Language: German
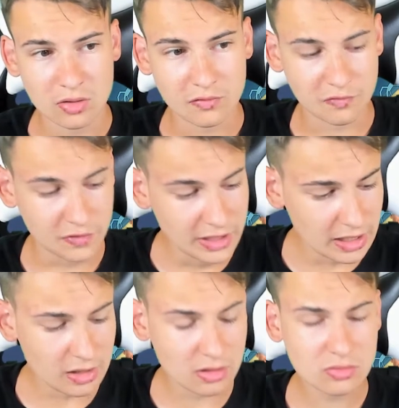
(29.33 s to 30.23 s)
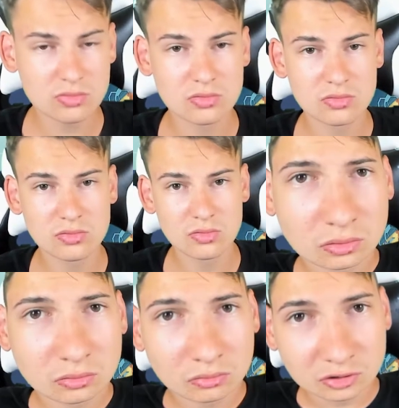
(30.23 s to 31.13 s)
Viel
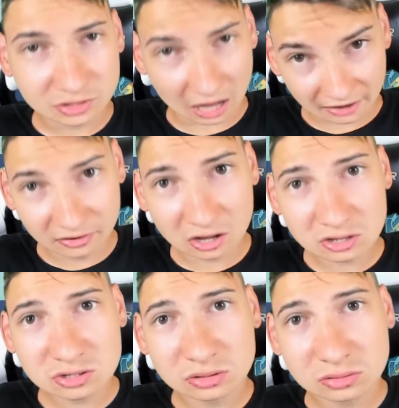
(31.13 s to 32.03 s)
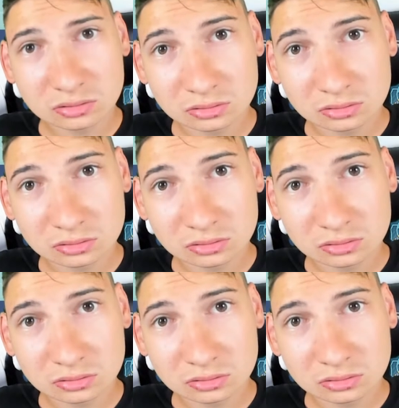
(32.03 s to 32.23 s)
ist anders.